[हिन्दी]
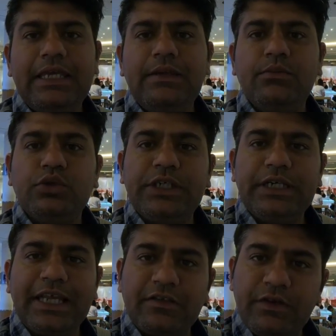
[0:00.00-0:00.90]
कि मुझे
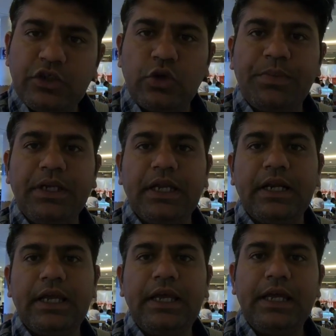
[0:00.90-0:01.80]
टैक्स फ्री शॉपिंग
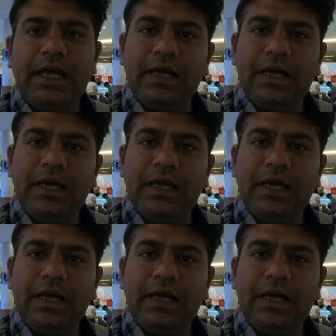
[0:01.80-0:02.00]
करना है